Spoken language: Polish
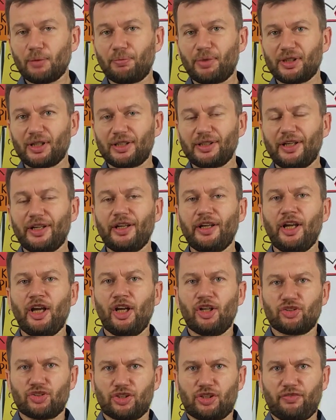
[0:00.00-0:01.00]
pytanie,
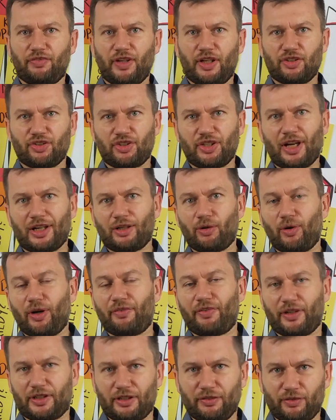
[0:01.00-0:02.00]
czy ty wiesz, jaką
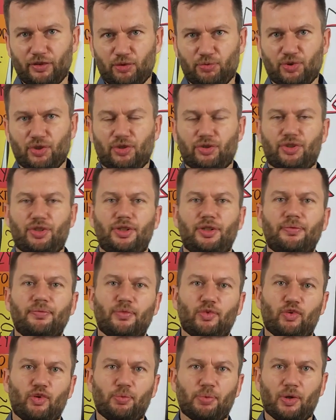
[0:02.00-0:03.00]
efektywność przynosi
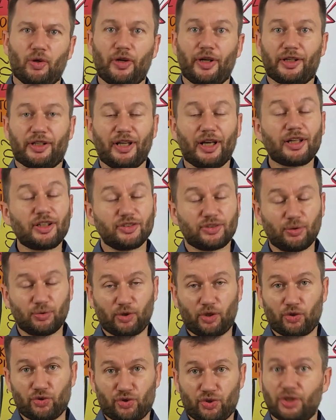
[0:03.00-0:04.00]
twój projekt? Jakie są
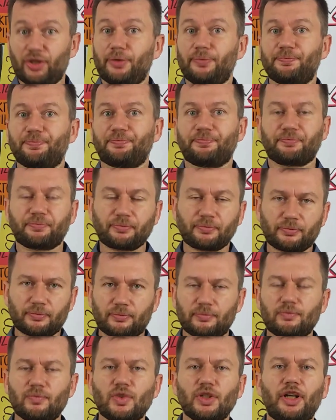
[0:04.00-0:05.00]
koszty?
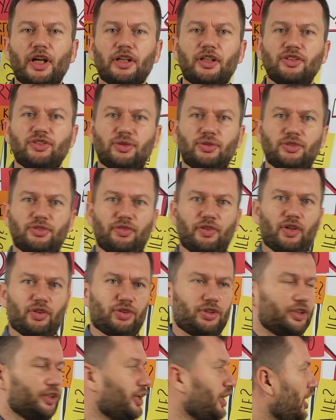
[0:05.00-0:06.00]
Jakie są
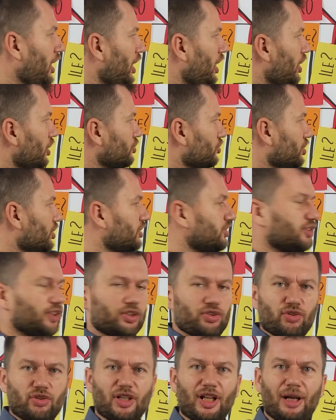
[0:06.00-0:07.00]
zwroty? Czy
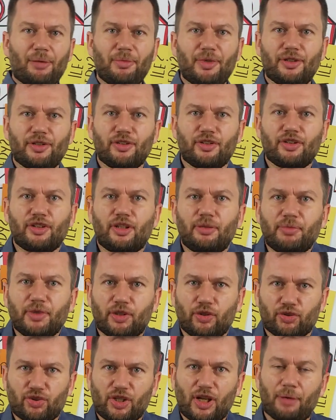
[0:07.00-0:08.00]
zarządzamy tymi
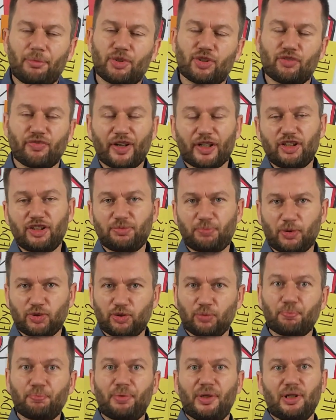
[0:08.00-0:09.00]
kosztami? Czy w jakiś
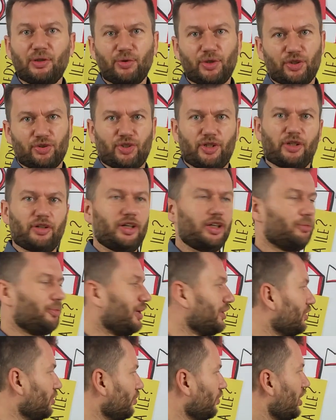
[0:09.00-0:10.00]
sposób pilnujesz tego
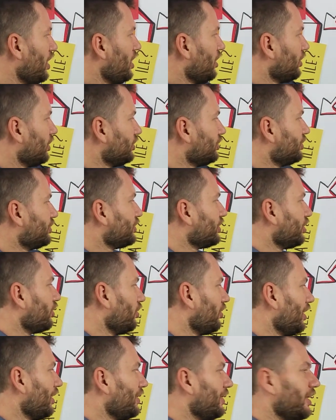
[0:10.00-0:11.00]
elementu? To jest
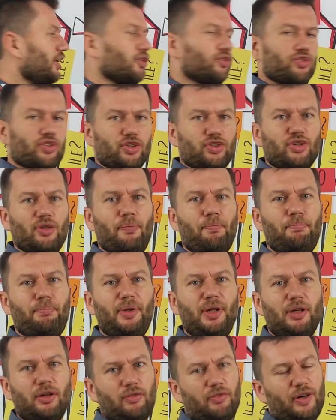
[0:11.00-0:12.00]
kolejna rzecz,
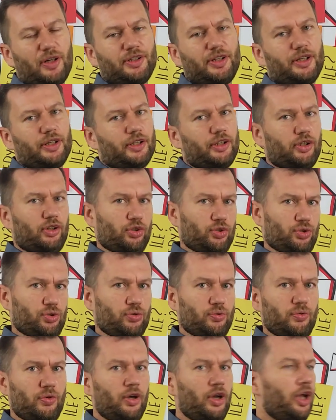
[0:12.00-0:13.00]
pilnowanie
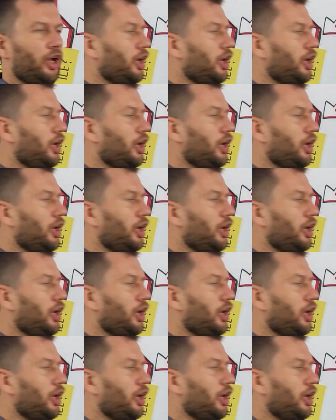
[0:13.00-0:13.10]
kosztu.